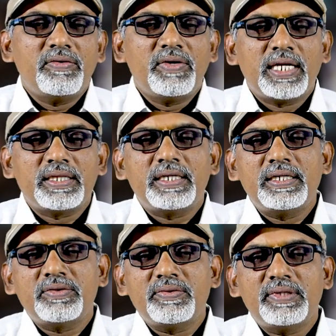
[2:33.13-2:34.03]

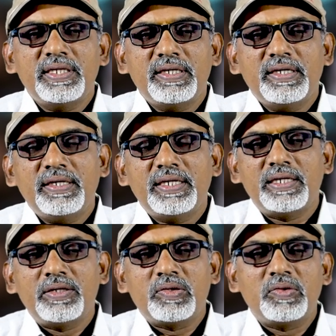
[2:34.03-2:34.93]
వీళ్ళందరినీ చూసి
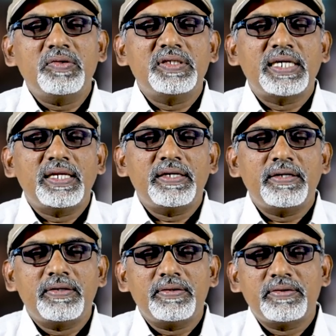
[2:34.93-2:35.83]
నేను యుద్ధం
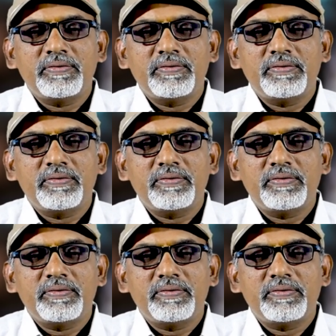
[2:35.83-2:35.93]
చేయలేనంటూ